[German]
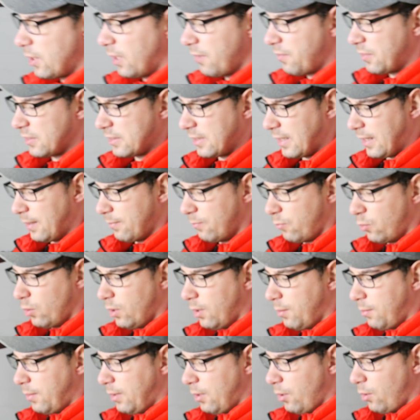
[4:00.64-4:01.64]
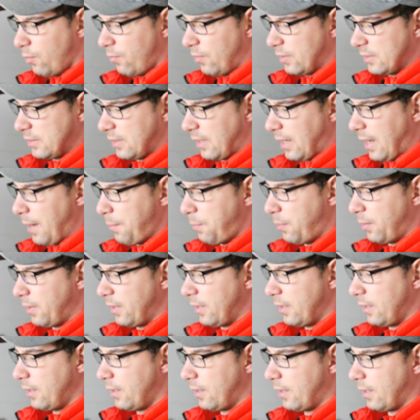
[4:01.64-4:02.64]
halt was haben, wo er mal irgendwas
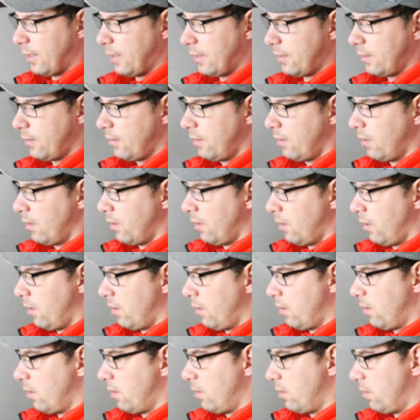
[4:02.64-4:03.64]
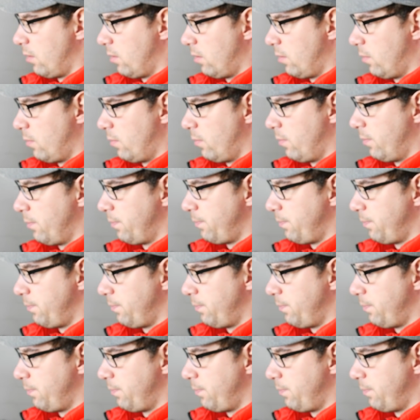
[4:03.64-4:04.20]
ablegen kann. Ähm,